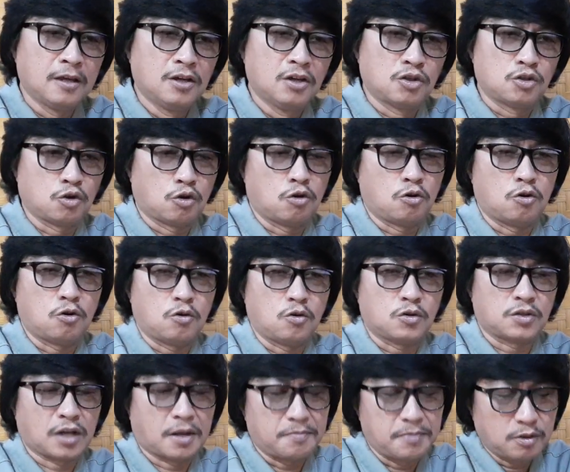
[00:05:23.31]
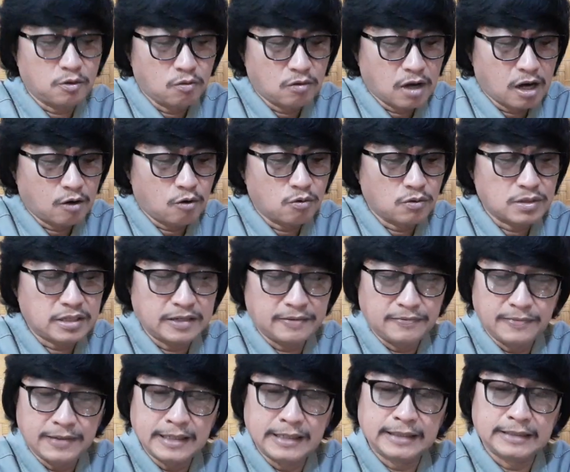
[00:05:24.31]
So, sabi ko nga kung
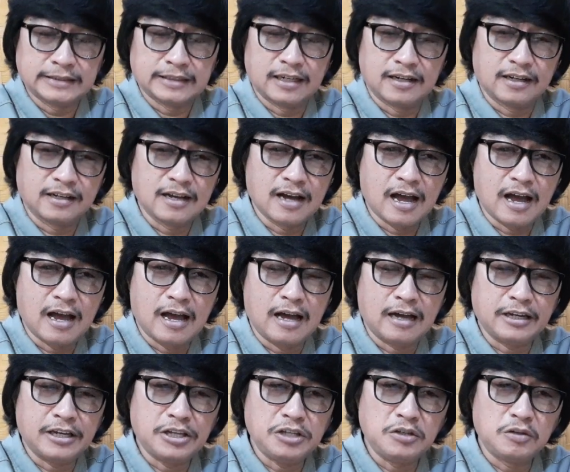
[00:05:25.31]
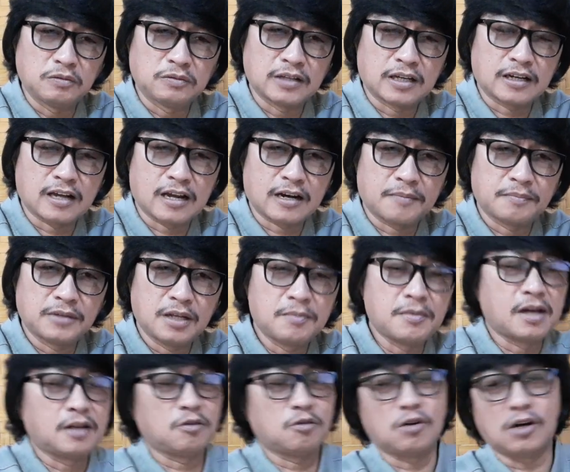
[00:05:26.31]
severe talaga ang inyong
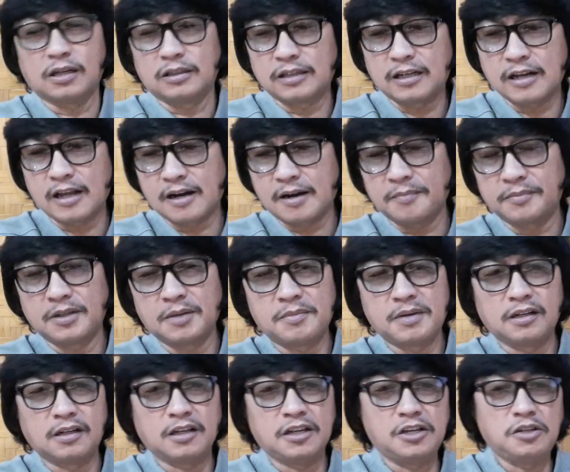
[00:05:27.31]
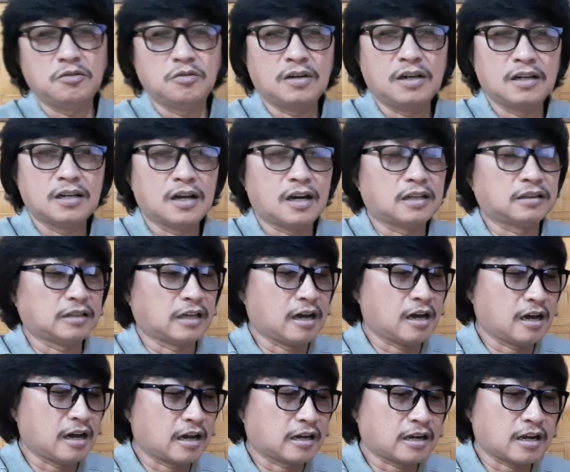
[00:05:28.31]
nararamdaman o ang nararamdaman ng inyong anak at
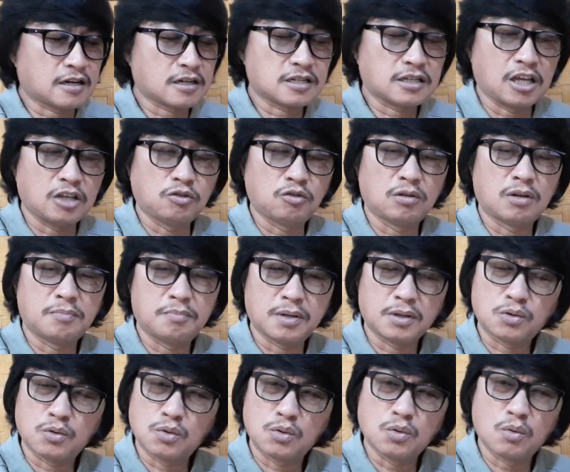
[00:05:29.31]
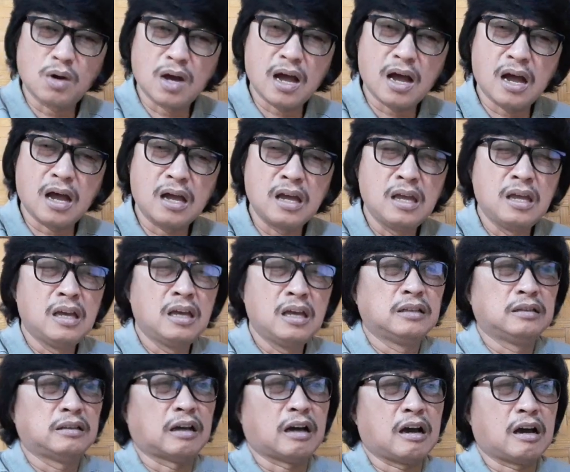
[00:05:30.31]
nakakaranas na ito ng pagsusuka,
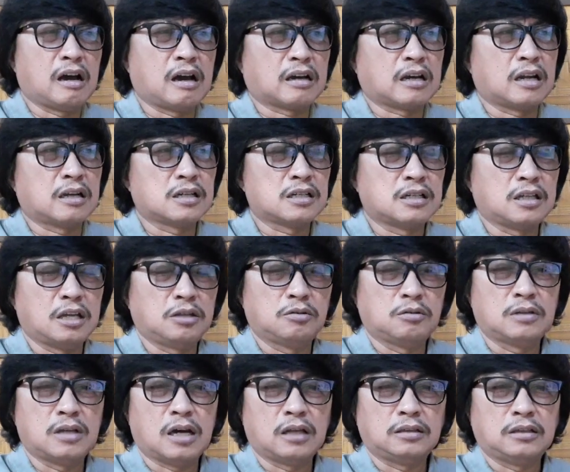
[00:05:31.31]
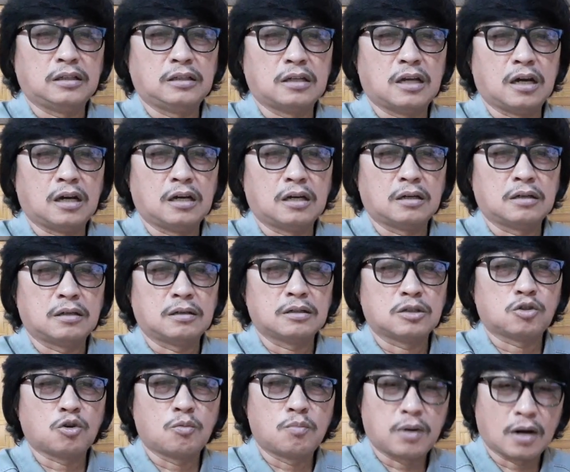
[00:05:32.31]
nakakaranas na ito dati ng
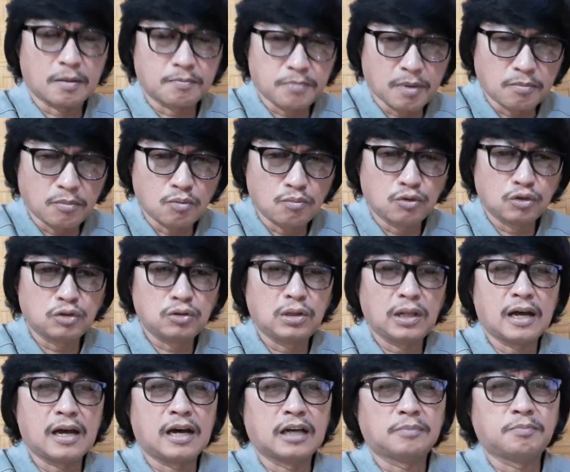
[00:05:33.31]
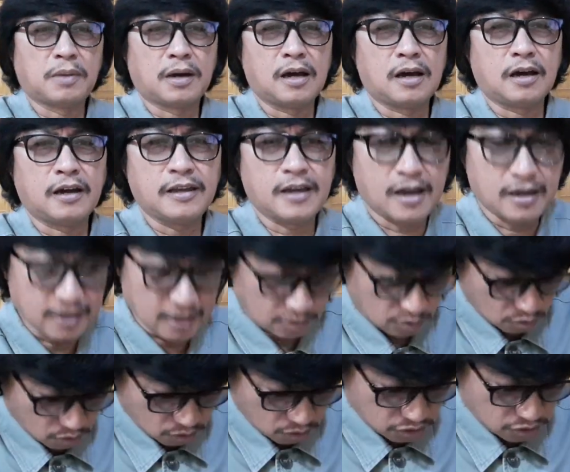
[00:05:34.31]
sobrang pamumutla at pangangayayat
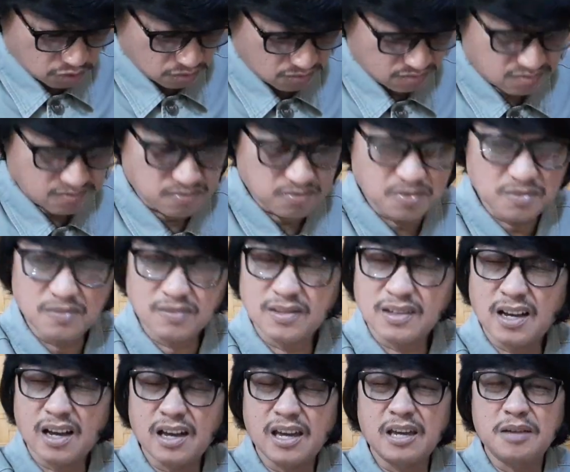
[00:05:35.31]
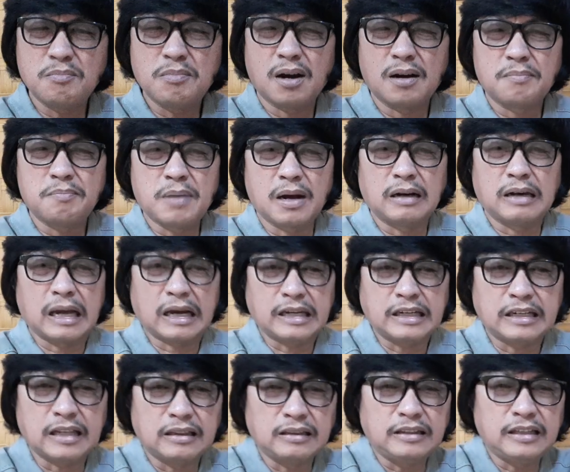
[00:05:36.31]
o yung kakaibang paglaki
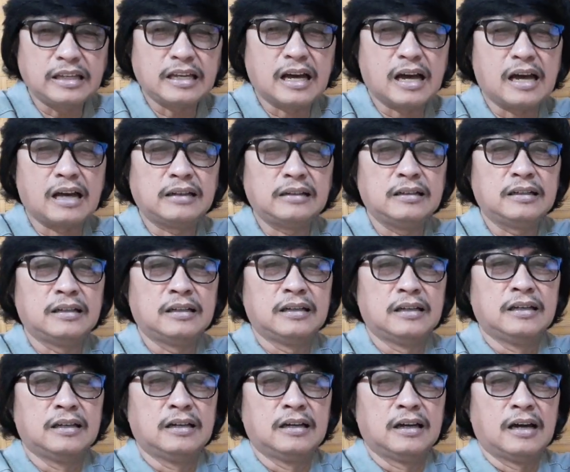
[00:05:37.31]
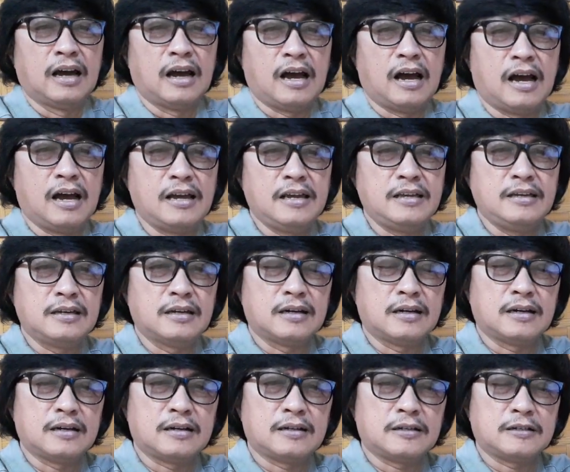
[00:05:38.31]
ng tiyan, ay
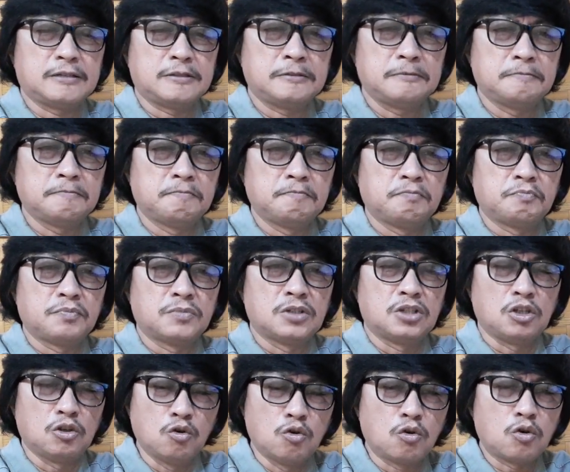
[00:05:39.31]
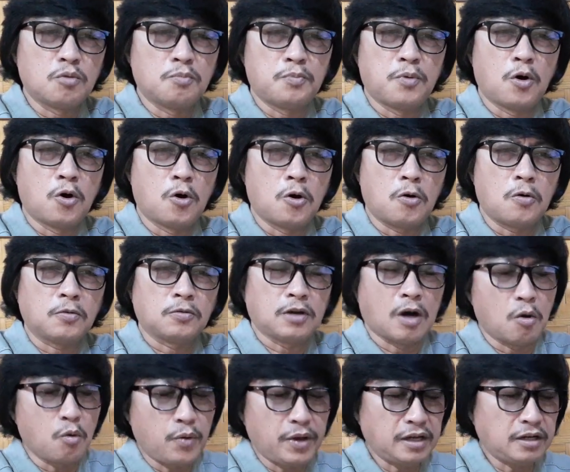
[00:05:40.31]
uh, siguro po
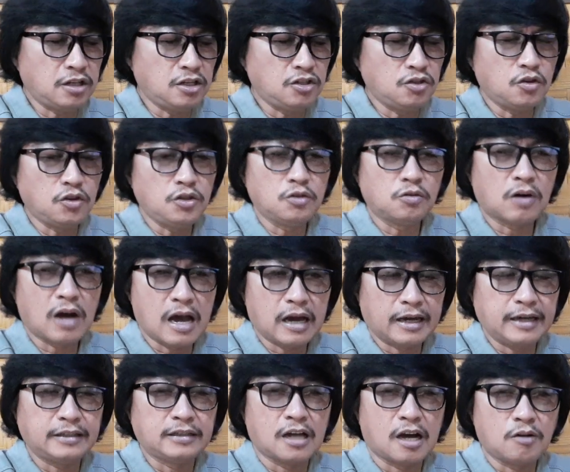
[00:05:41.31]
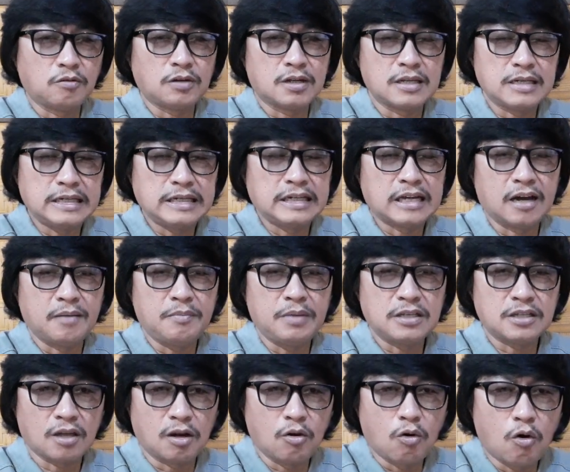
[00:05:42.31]
gawin ninyo yung aking naunang sinabi
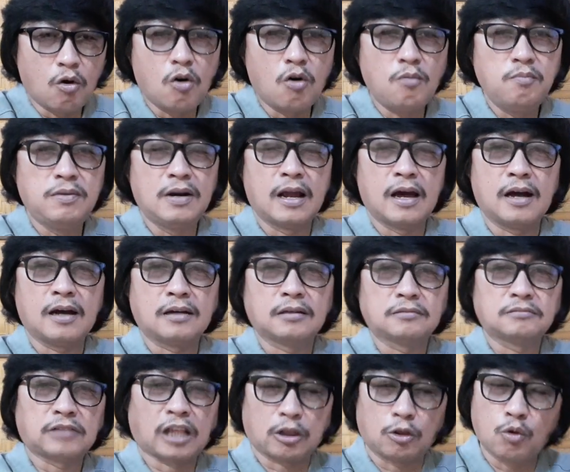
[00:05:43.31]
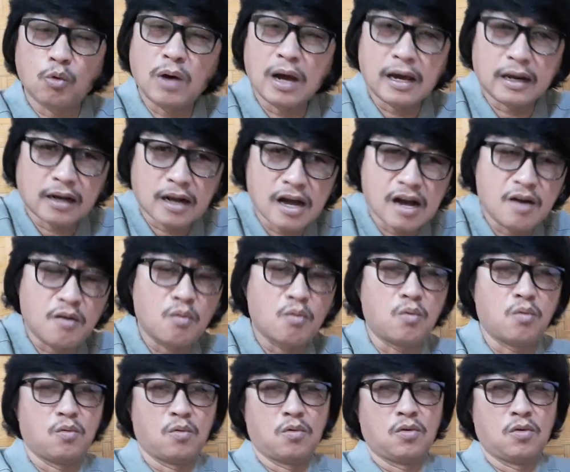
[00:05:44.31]
sa loob ng tatlong araw